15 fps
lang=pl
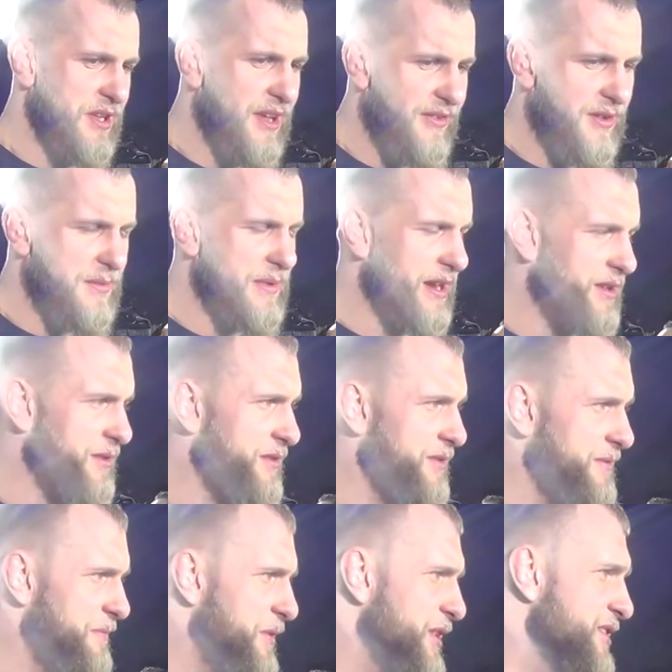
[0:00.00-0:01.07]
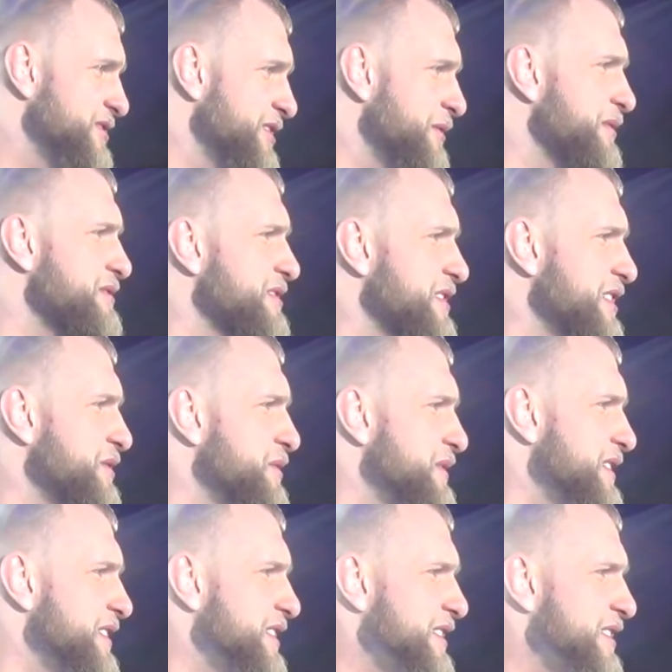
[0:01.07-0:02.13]
nie wiem, jak moje ciało
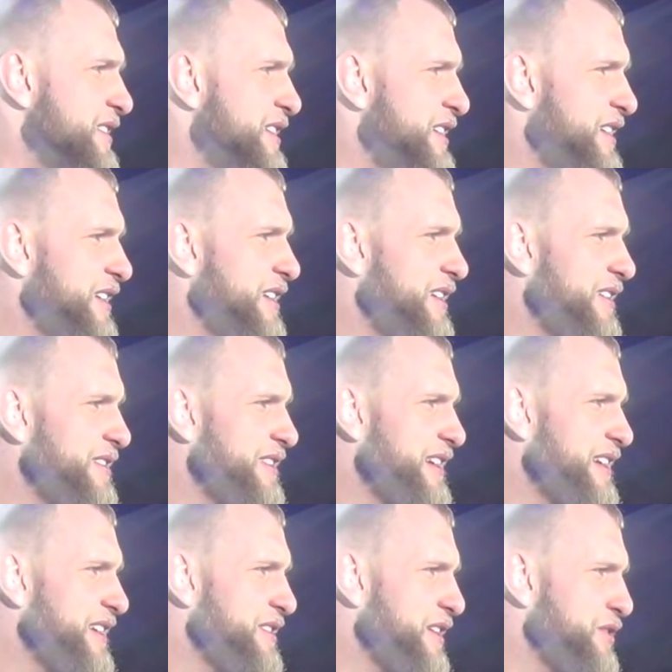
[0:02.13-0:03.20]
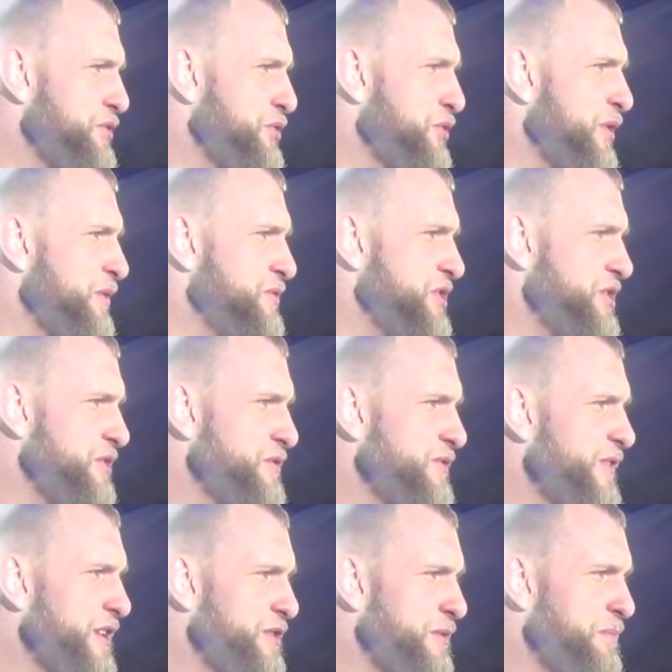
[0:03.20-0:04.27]
zareaguje na, na drugą, trzecią,
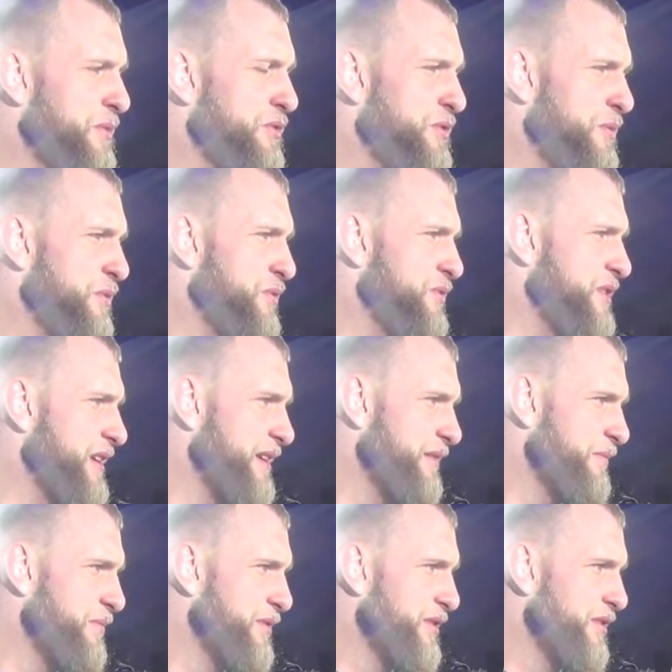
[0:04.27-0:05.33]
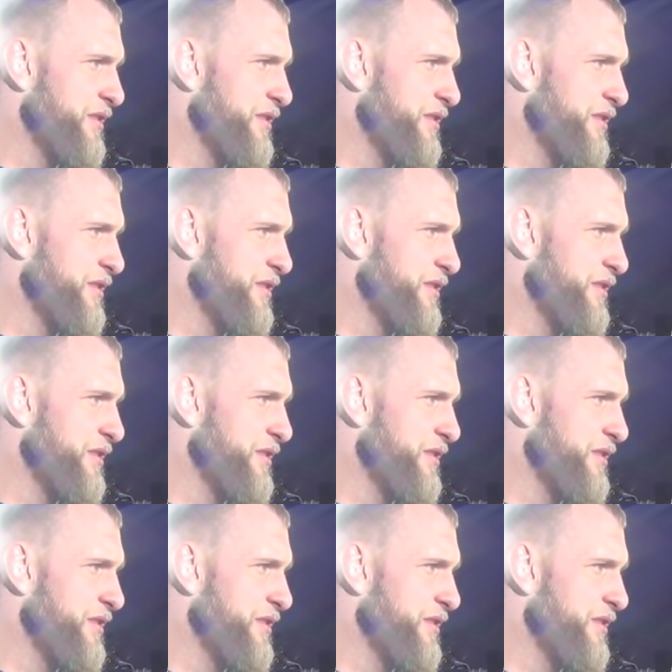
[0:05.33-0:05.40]
czwartą, piątą rundę, bo